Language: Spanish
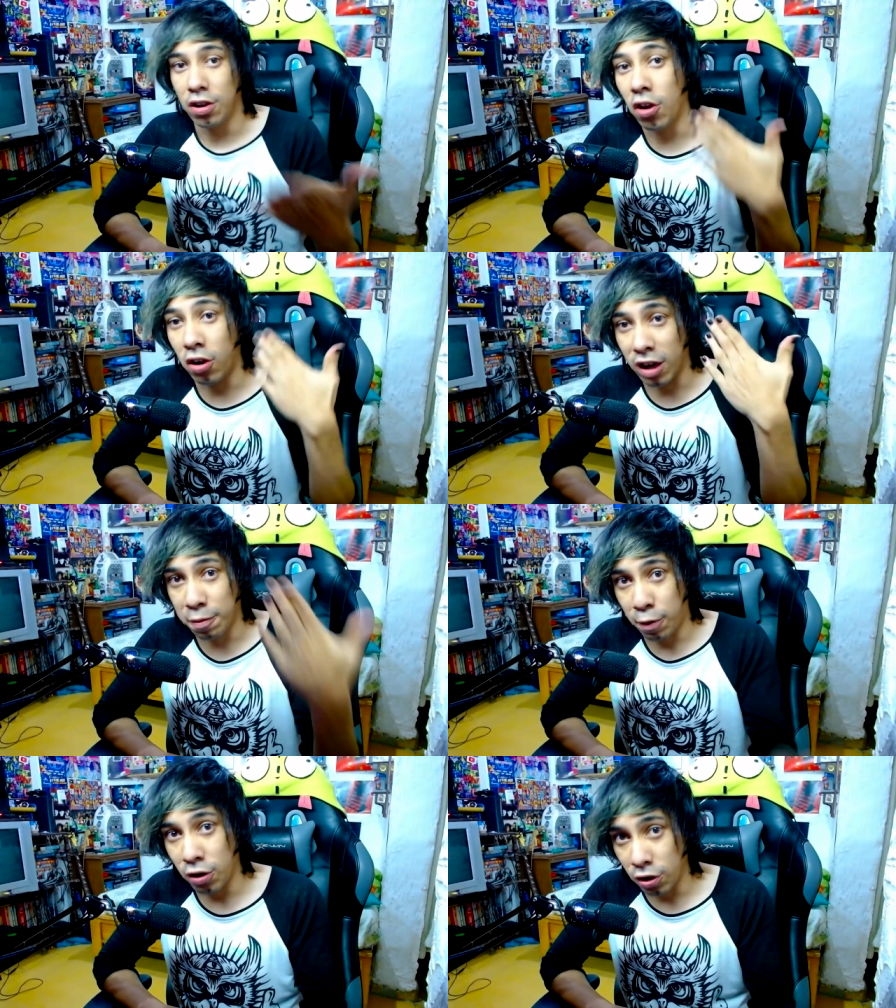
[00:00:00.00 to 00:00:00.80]
yo
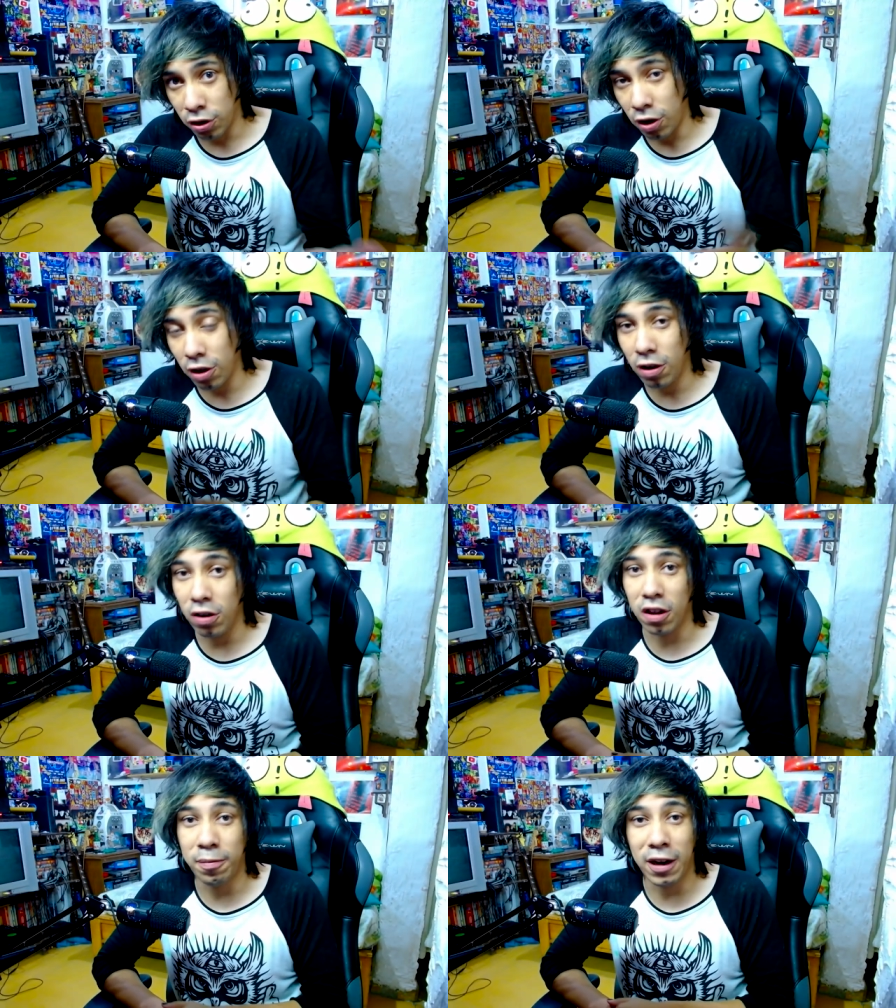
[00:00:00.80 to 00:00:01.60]
respondo todo,
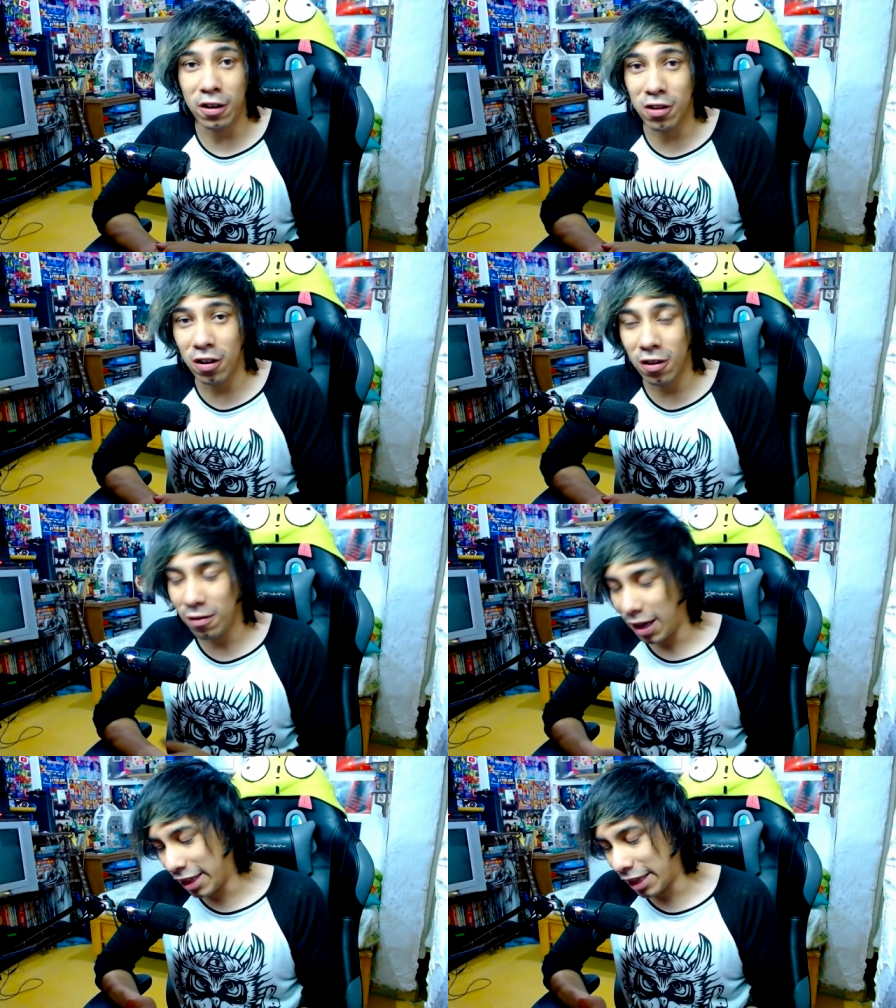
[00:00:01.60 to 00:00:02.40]
lo explico
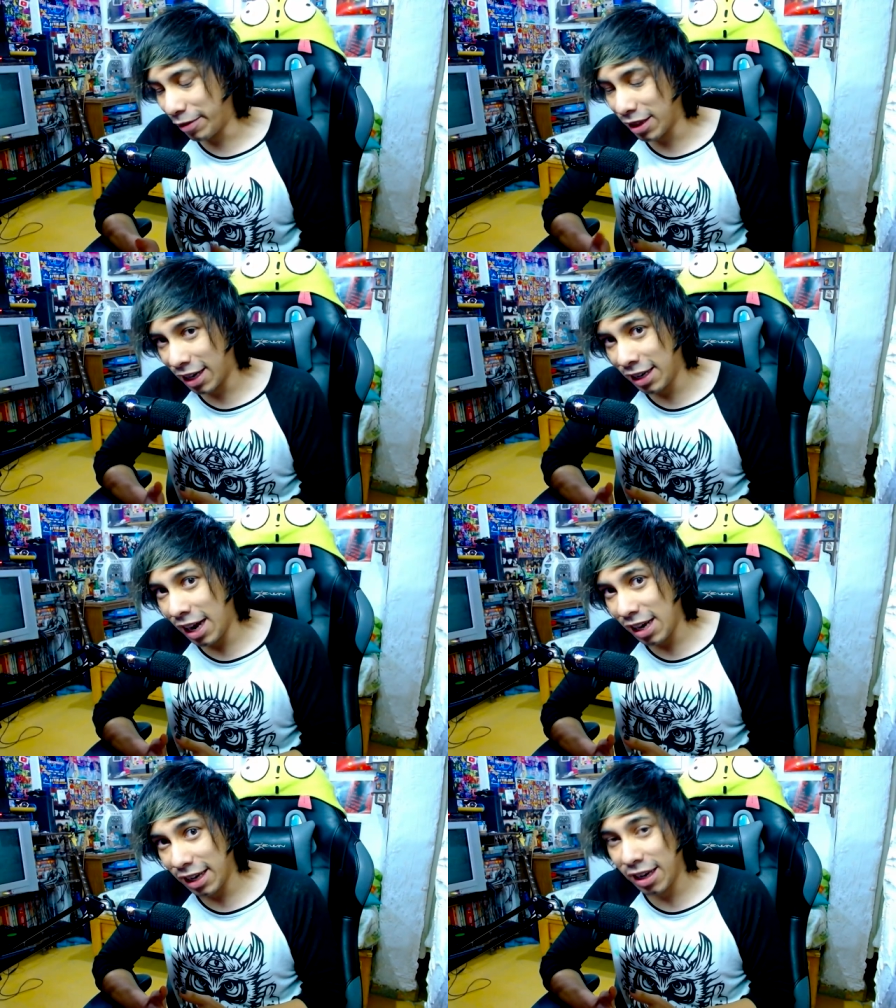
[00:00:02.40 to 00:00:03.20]
todo, ahí se llama este
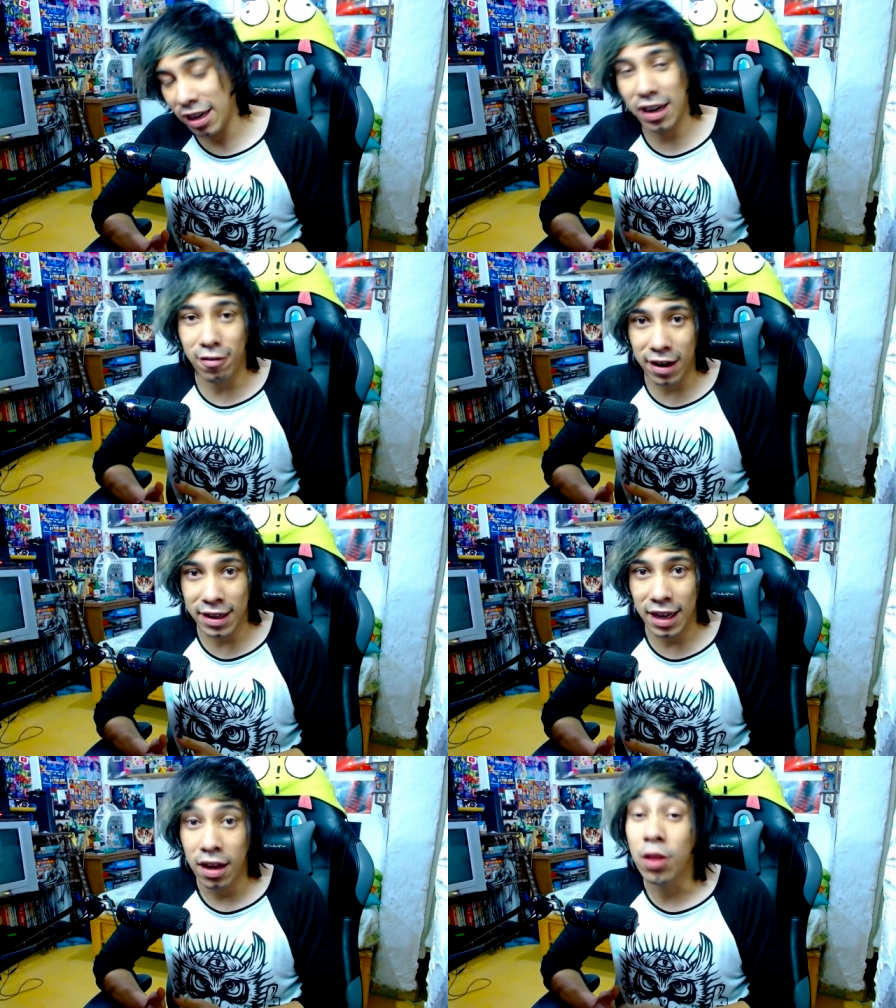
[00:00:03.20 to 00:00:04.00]
canal y
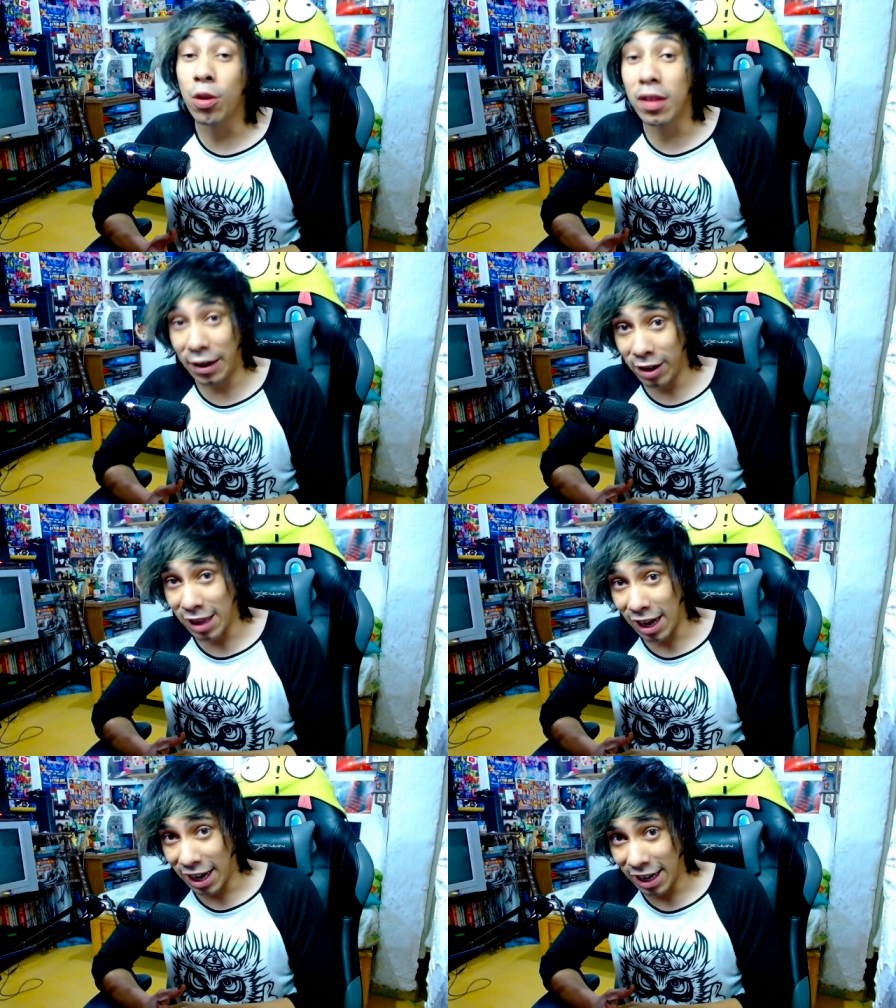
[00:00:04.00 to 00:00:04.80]
recuerda
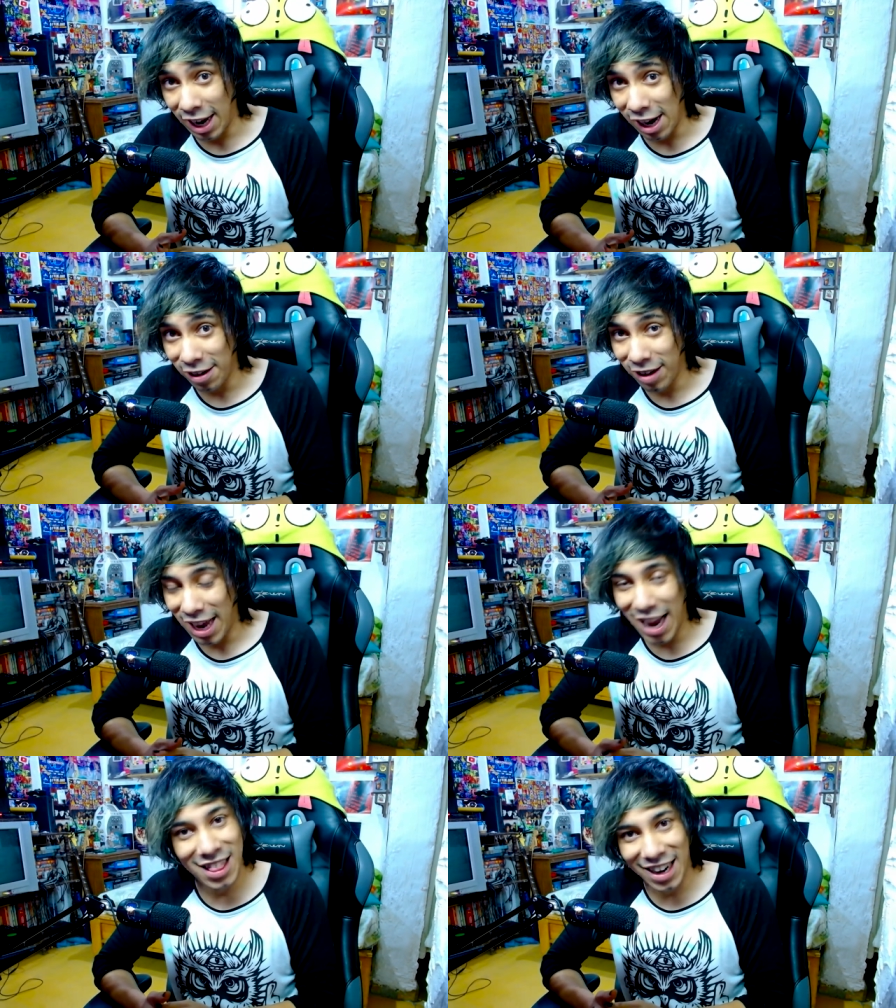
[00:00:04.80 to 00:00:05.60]
suscríbete al canal,
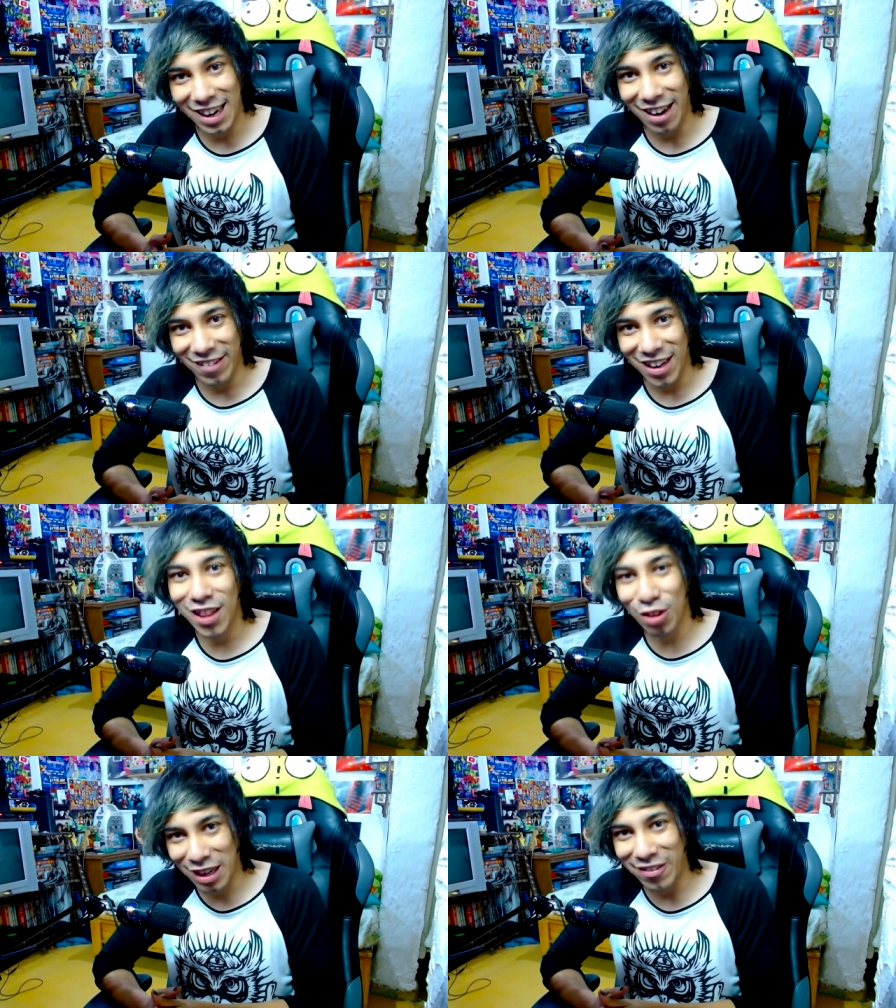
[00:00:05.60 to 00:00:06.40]
es la clave,
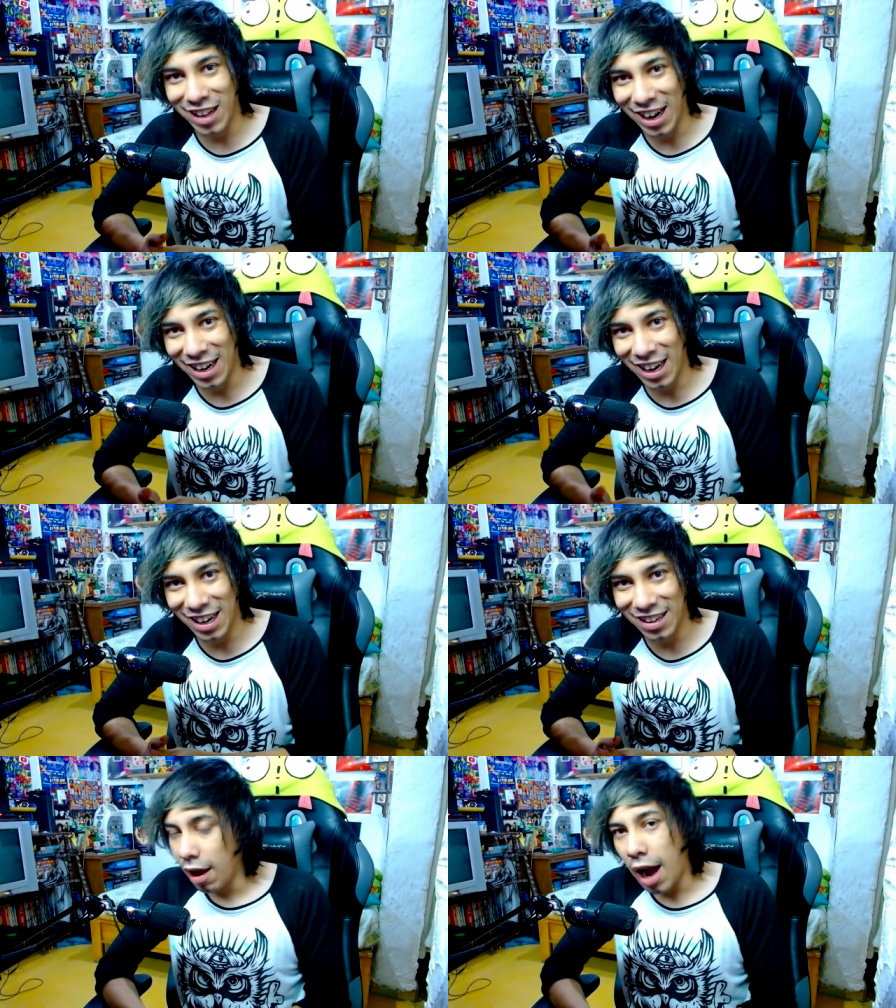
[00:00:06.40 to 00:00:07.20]
suscríbete al
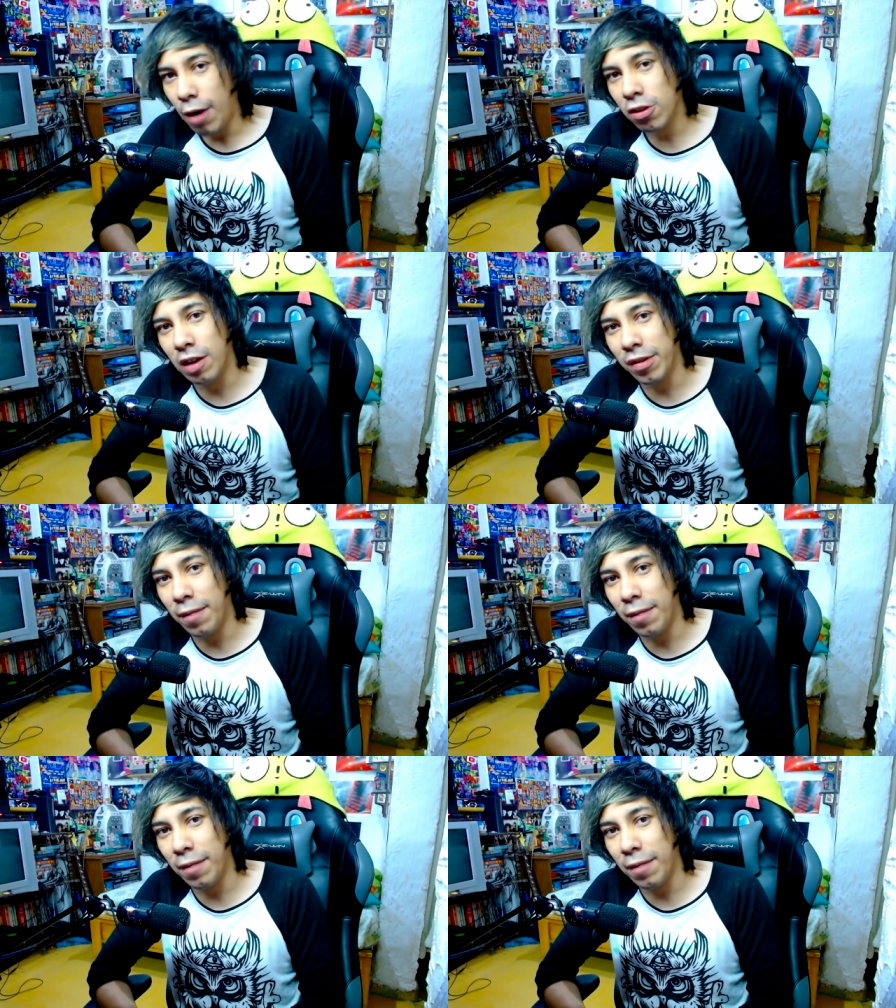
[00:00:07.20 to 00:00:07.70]
canal. Vamos con la primera